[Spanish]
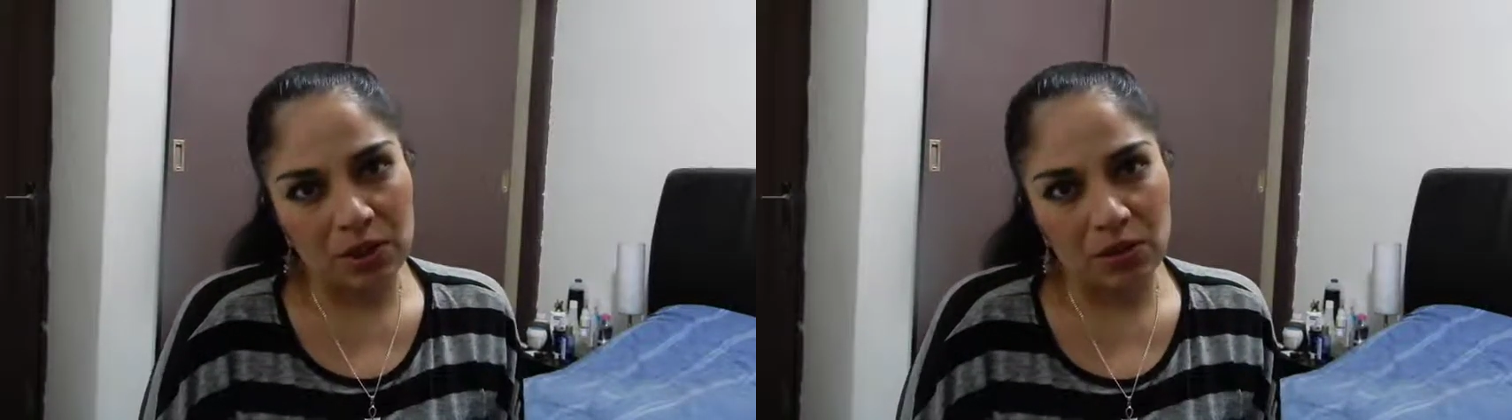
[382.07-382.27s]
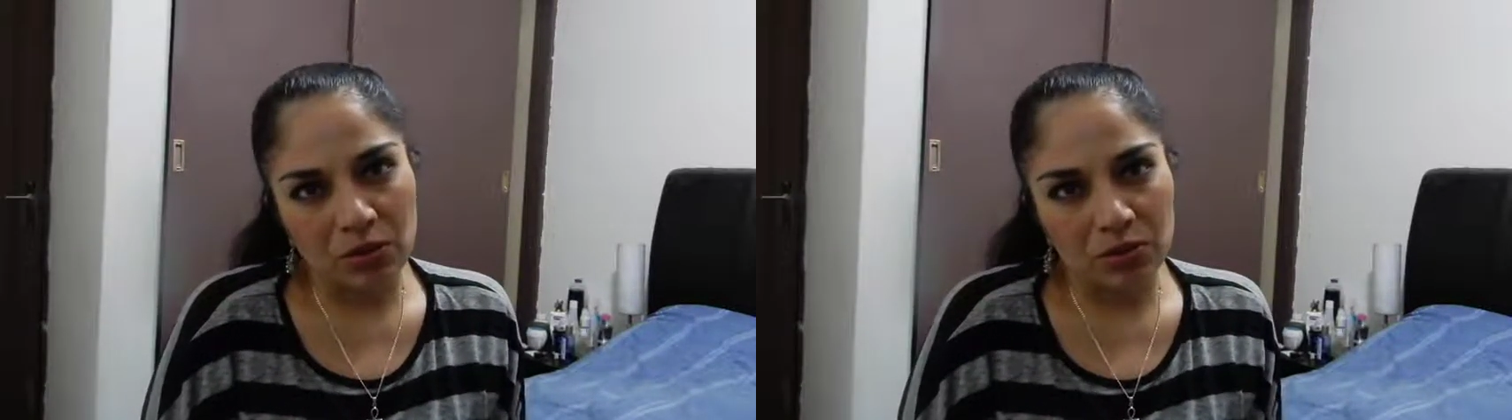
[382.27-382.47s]

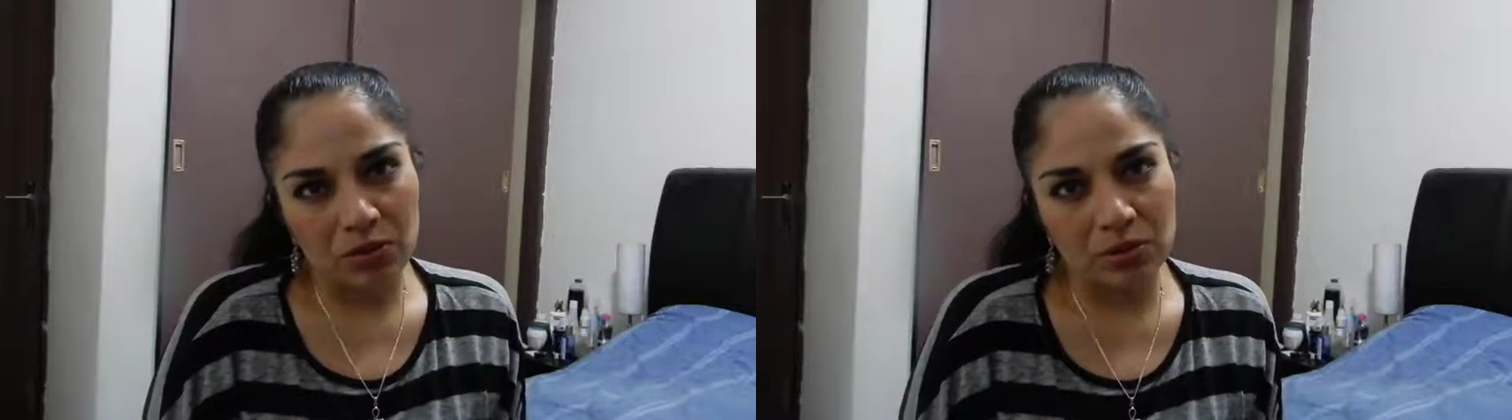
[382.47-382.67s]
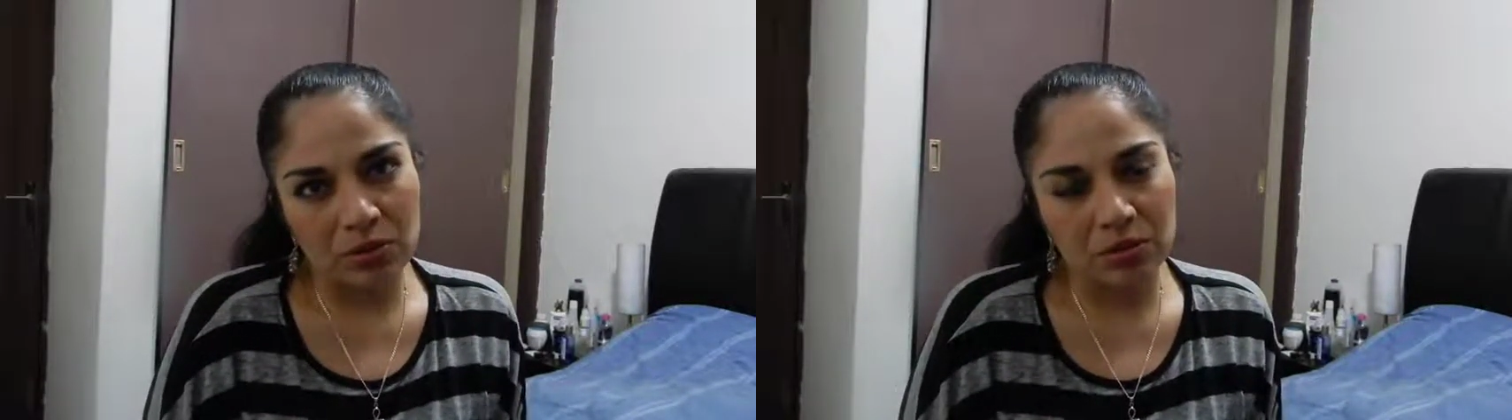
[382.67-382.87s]
de
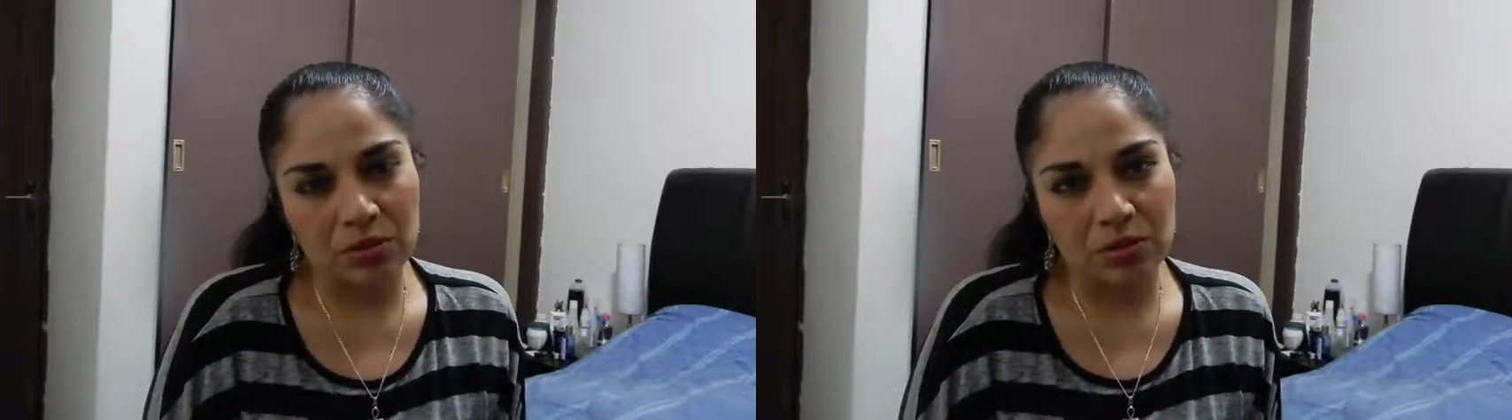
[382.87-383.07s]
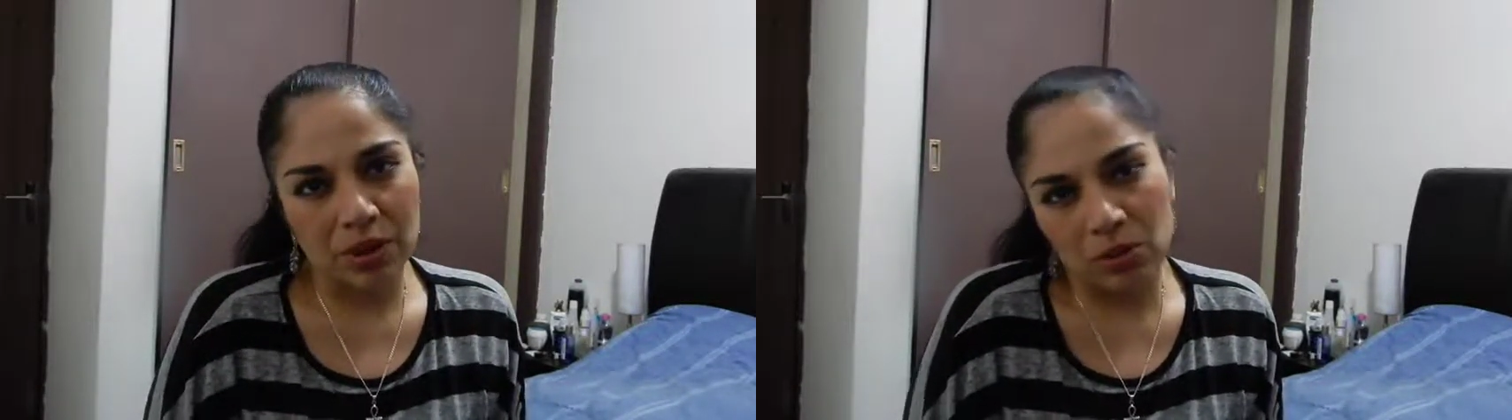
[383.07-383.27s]

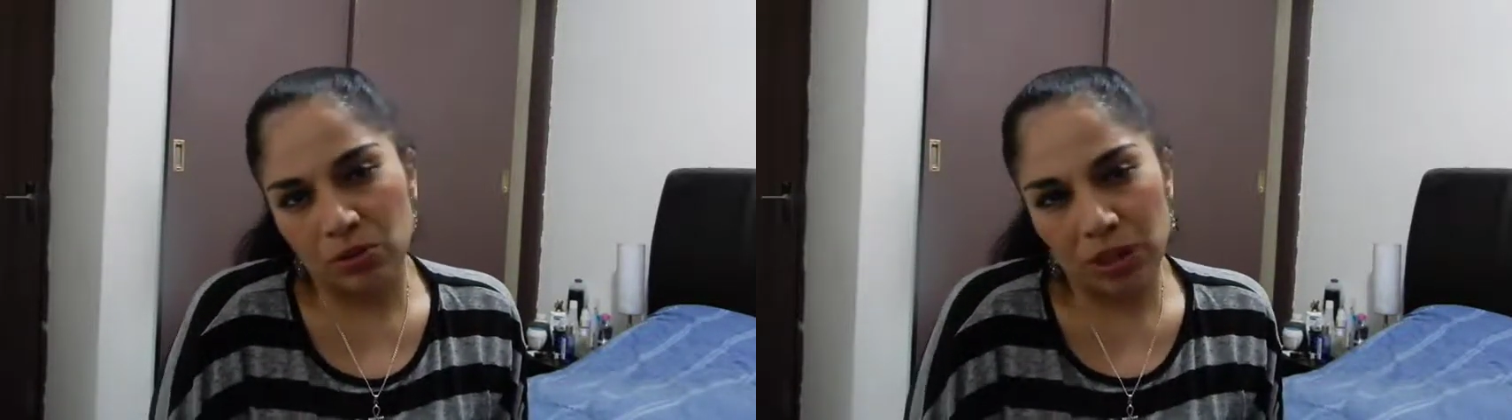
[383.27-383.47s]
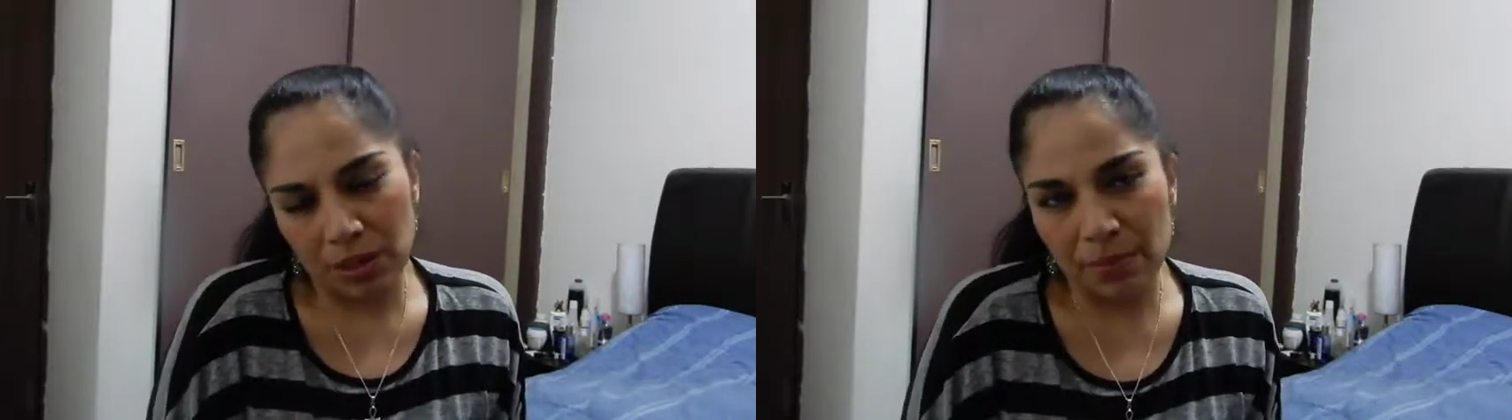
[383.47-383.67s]
los, de
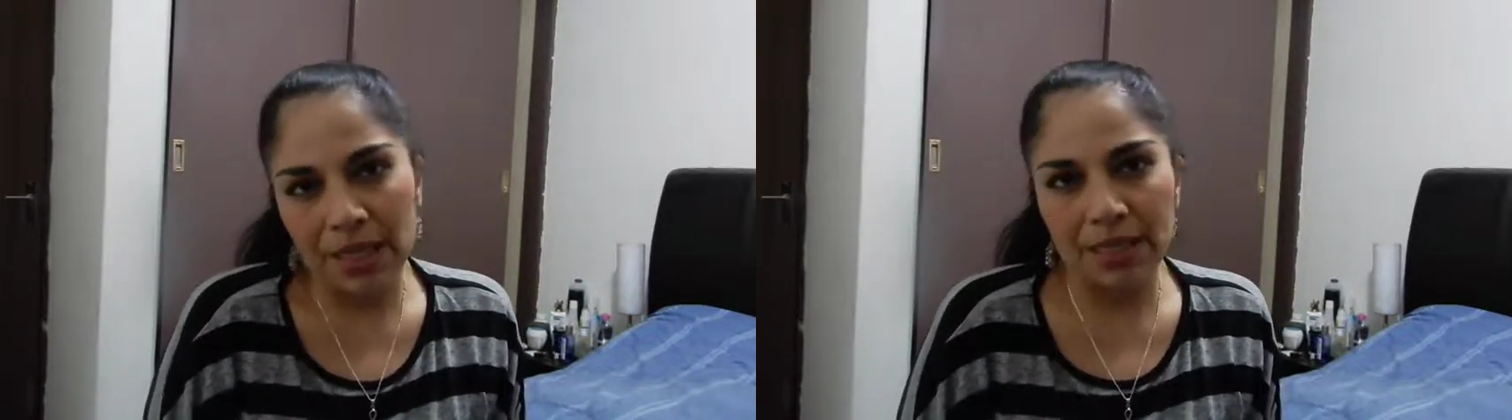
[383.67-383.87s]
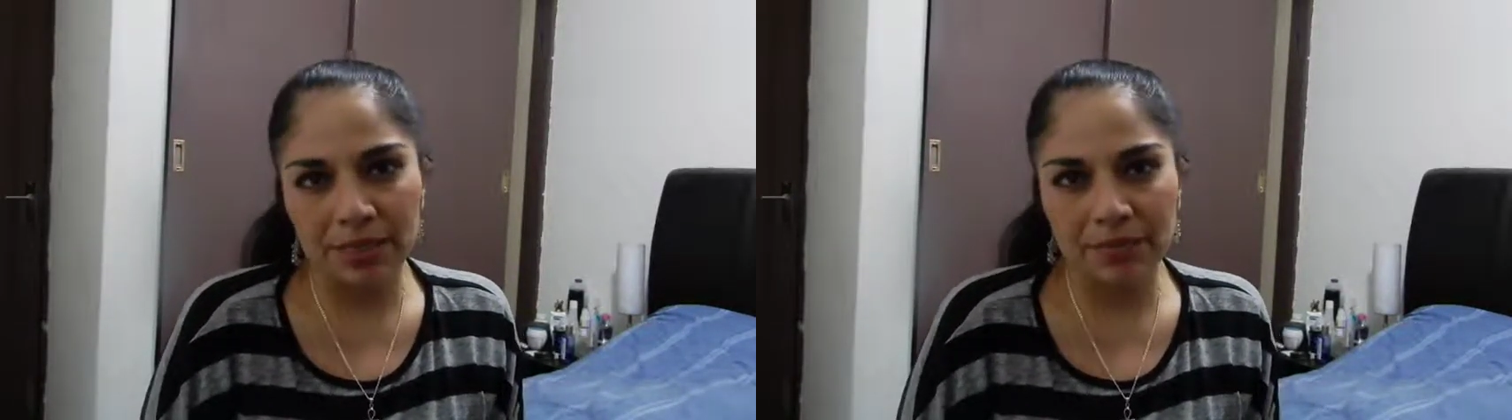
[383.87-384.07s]
los
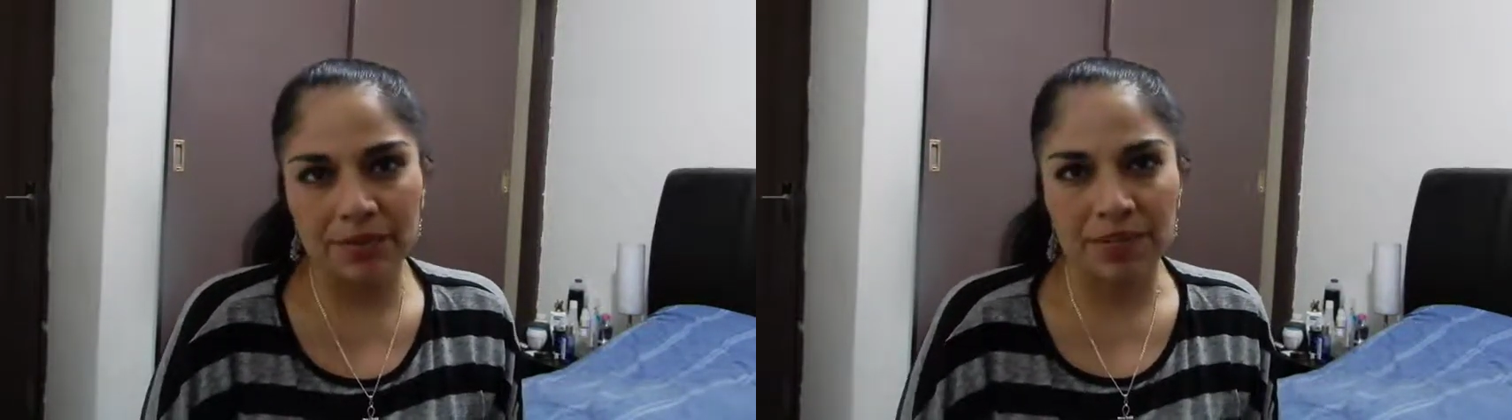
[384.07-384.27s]
animales,